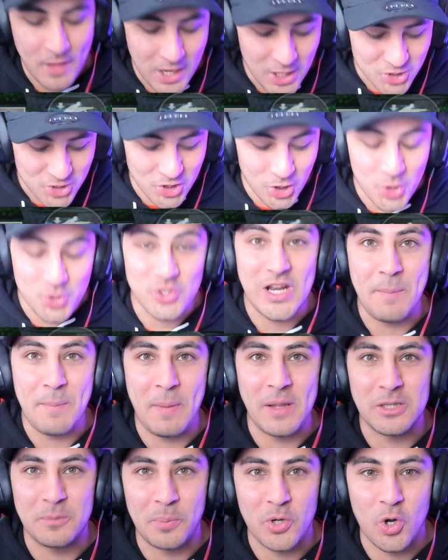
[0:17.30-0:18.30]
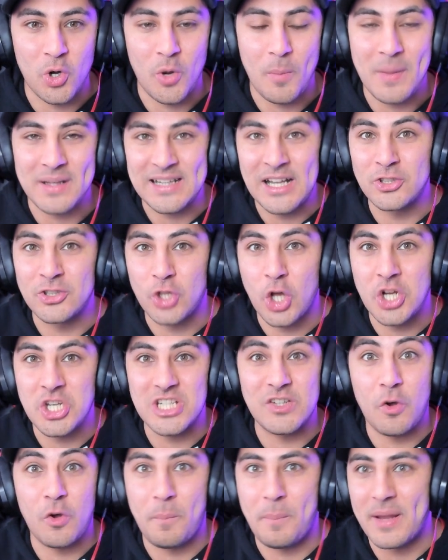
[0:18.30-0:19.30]
Sono sull'iPad Pro, ma tanto oggi
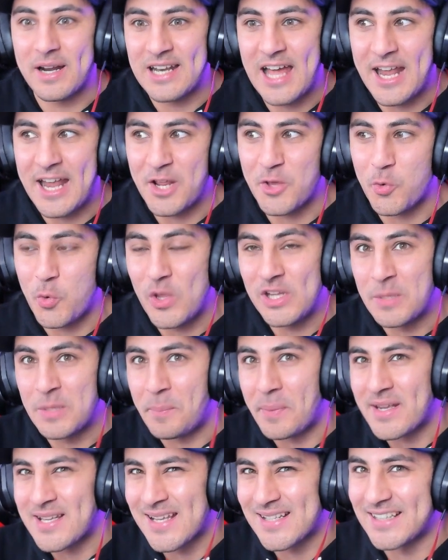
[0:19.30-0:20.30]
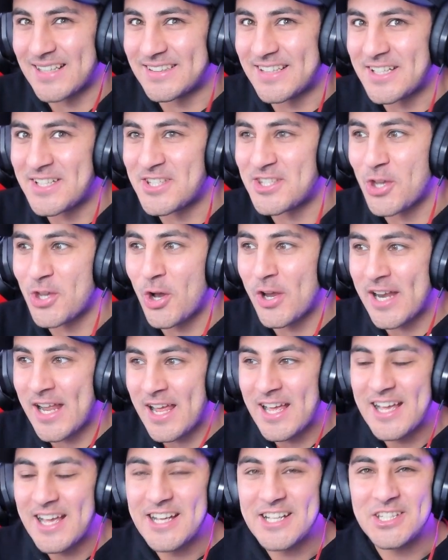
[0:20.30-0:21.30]
devo parlare, quindi prestate
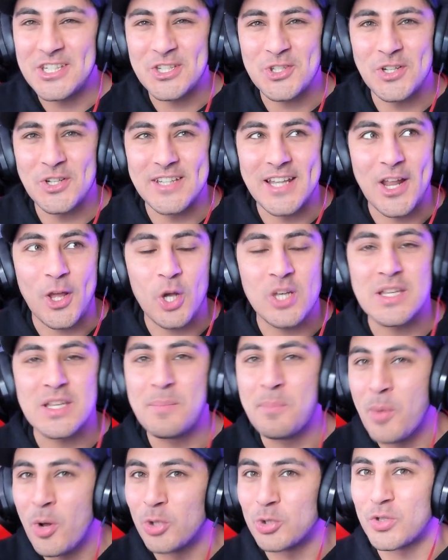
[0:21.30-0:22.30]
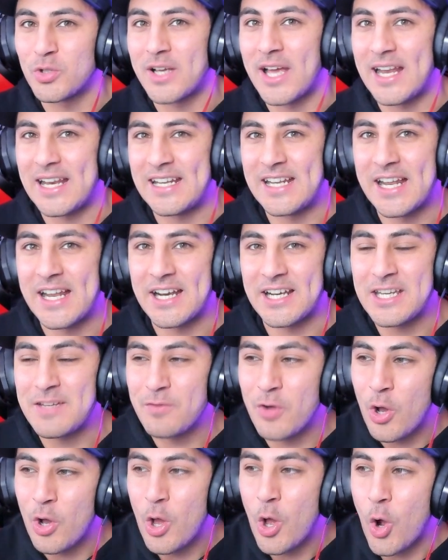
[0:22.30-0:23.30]
attenzione, ci sono delle cose molto carine in
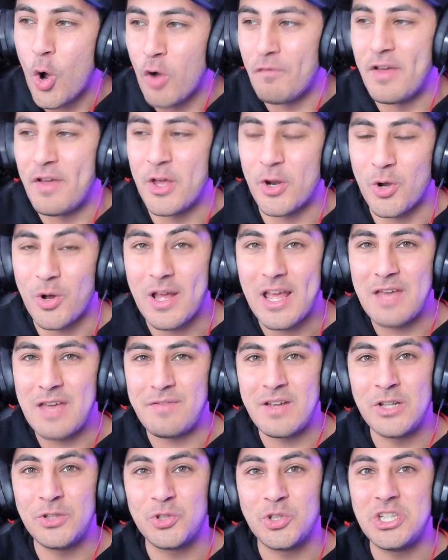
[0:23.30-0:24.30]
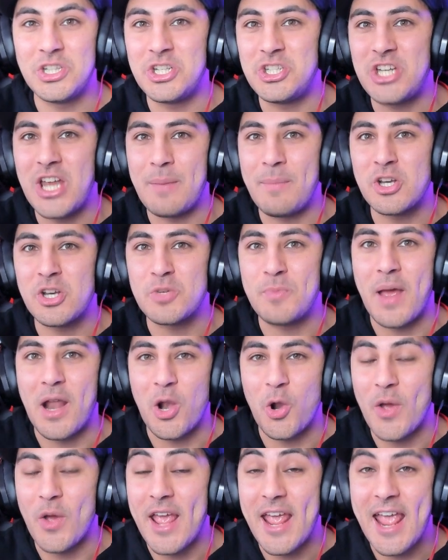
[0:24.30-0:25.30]
arrivo, ovvero evento DJ
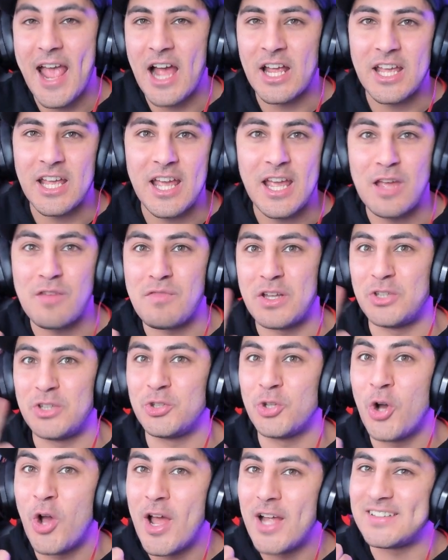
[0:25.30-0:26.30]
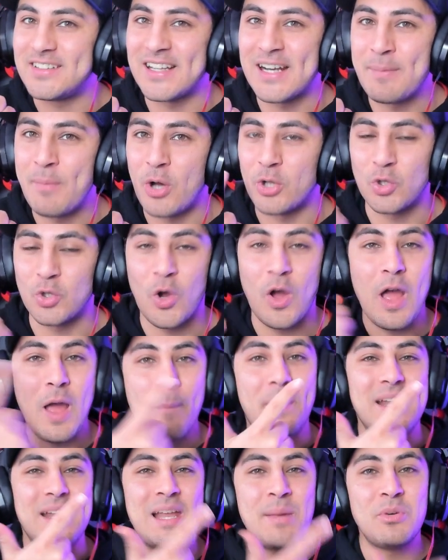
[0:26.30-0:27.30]
Marshmallow e anche evento terremoto.
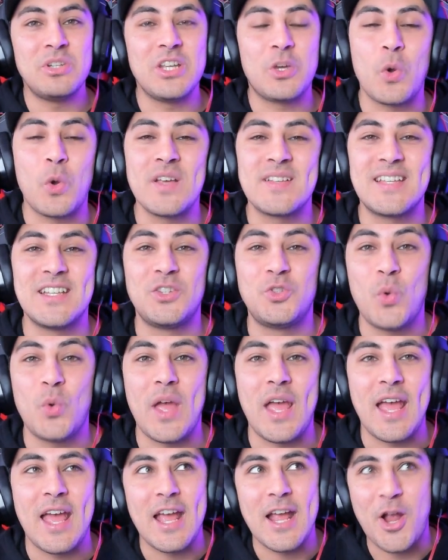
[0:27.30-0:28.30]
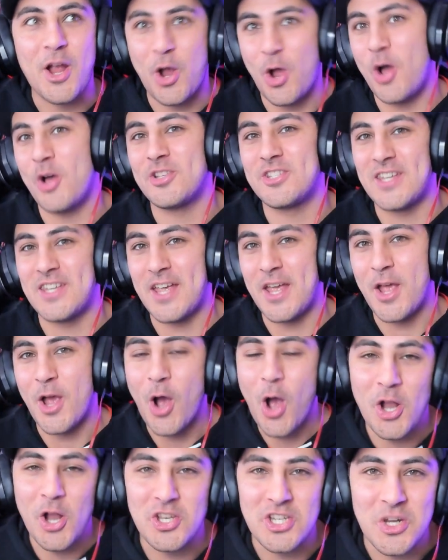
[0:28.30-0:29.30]
Parliamo di queste due cose
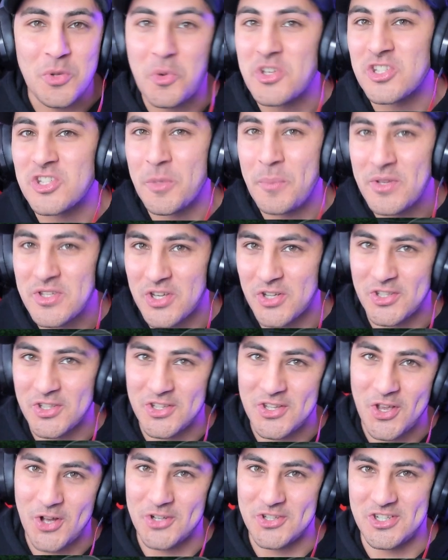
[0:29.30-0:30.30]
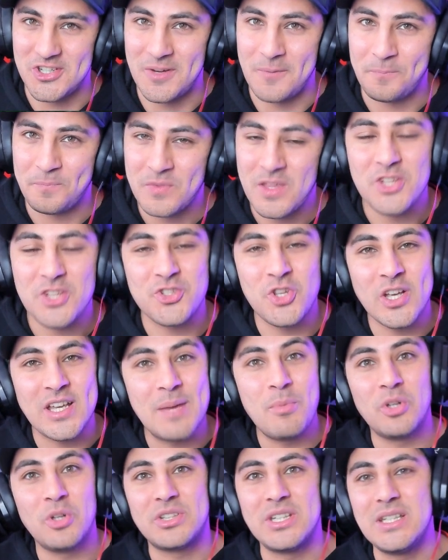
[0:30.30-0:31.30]
oggi in questo episodio di oggi. So che
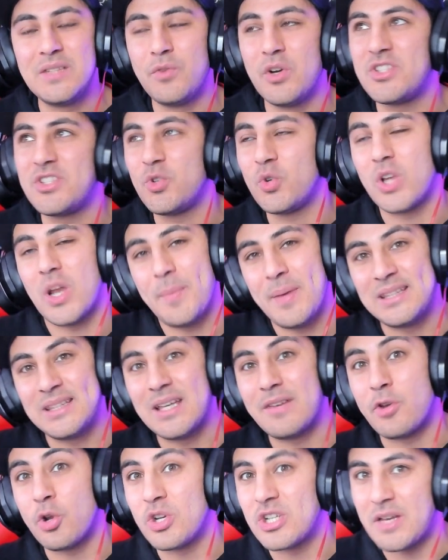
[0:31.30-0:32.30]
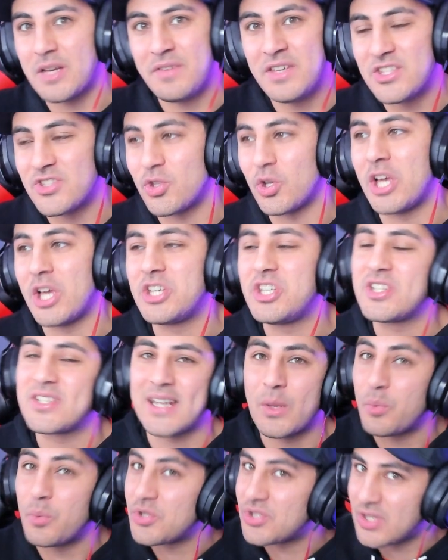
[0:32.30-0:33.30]
molti di voi sicuramente avranno già visto che ci
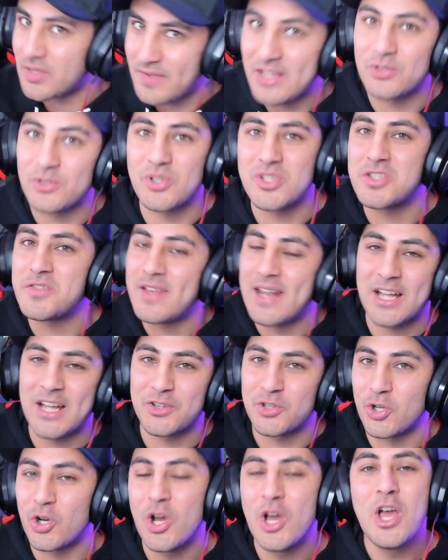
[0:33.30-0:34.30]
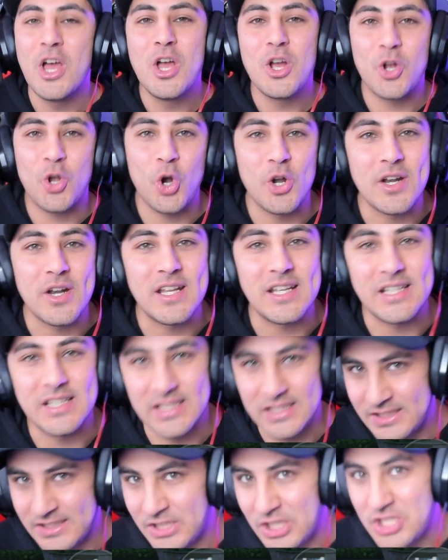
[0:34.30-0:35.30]
sarà questo evento svelato con
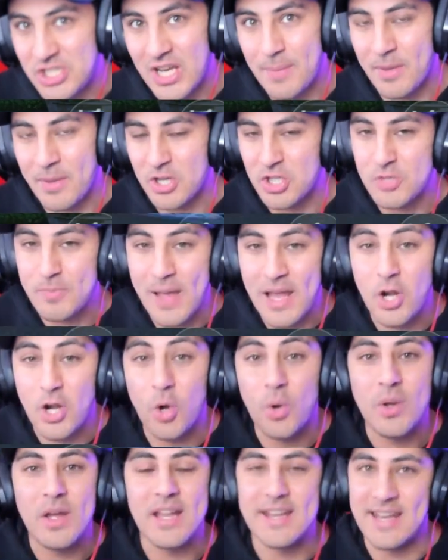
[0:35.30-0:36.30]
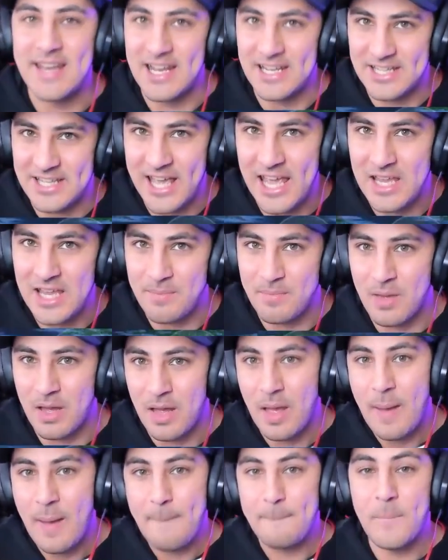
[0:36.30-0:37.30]
il DJ Marshmallow nel game,
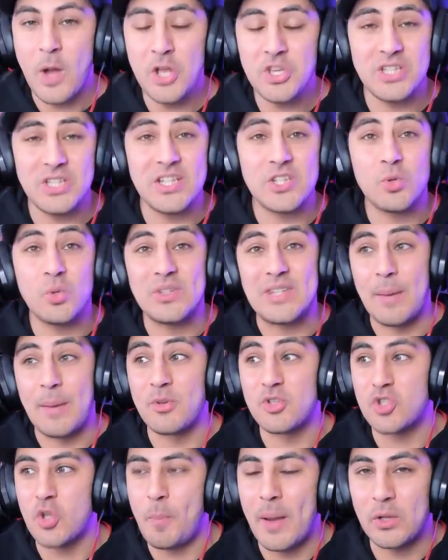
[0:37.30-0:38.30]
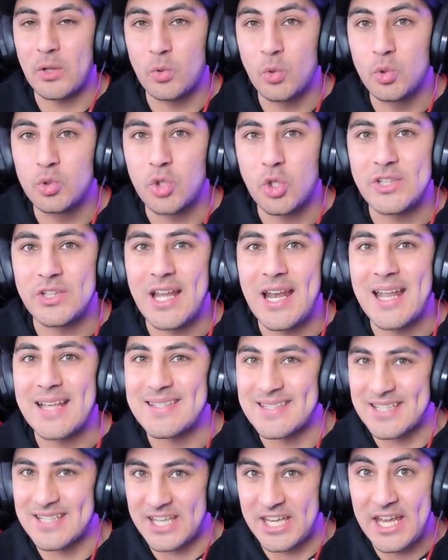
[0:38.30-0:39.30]
ma oggi discutiamo soprattutto della
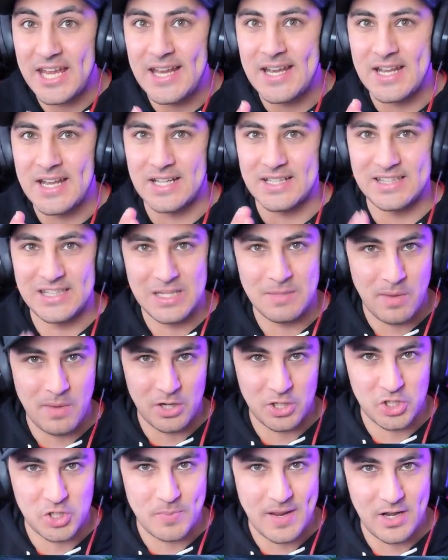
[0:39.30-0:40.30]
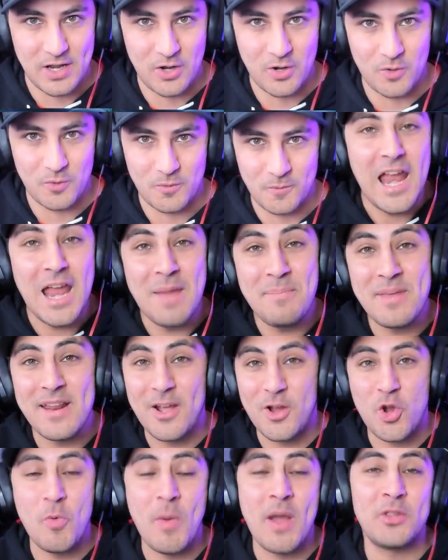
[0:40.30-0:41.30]
skin di Marshmallow. E mi
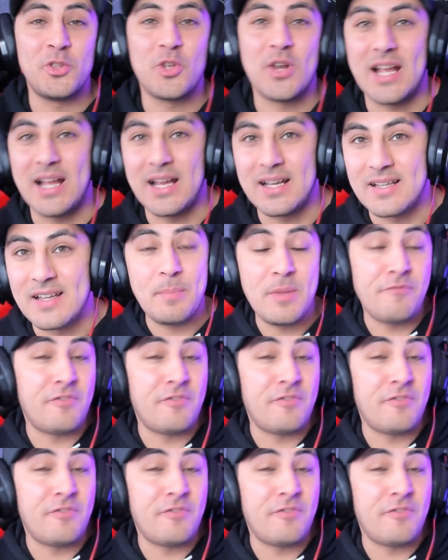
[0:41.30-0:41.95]
raccomando raga, mi